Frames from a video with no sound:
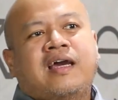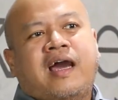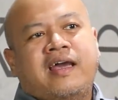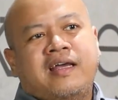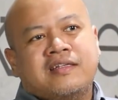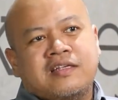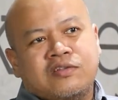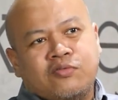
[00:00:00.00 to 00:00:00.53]

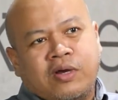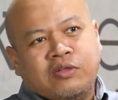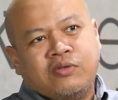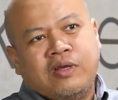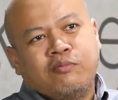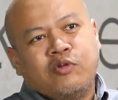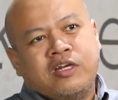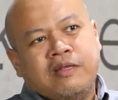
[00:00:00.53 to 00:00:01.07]
Kayak sesuatu
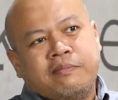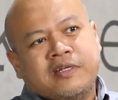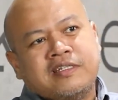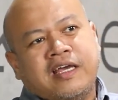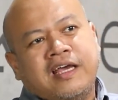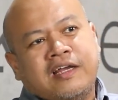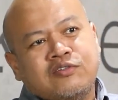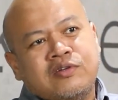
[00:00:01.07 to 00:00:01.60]
yang mulai
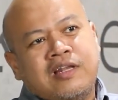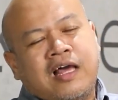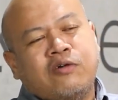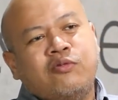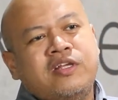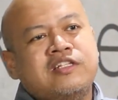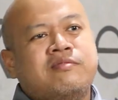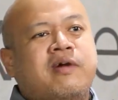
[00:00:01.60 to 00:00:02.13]
dipercaya harus
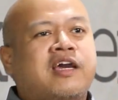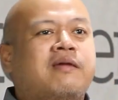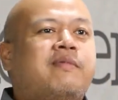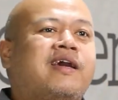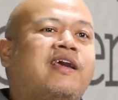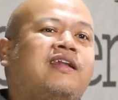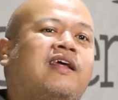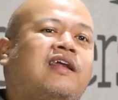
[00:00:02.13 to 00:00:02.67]
dilakuin sebagai
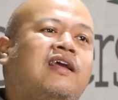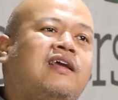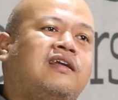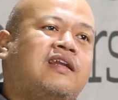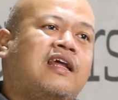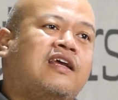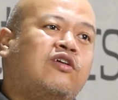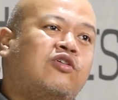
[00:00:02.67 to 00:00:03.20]
bagian dari
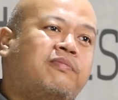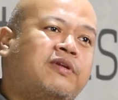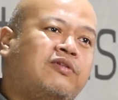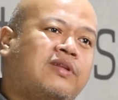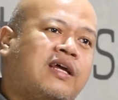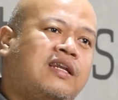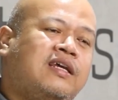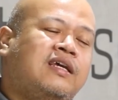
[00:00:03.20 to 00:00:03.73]
dari grup itu
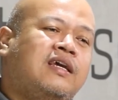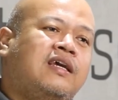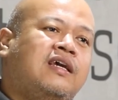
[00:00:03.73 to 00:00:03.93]
tadi.